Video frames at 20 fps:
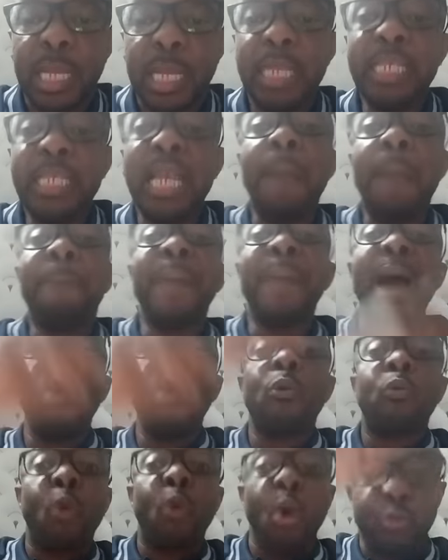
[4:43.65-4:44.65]
il n'y a pas
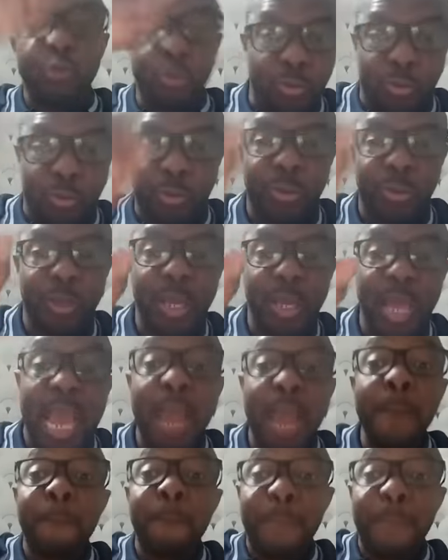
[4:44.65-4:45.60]
encore eu un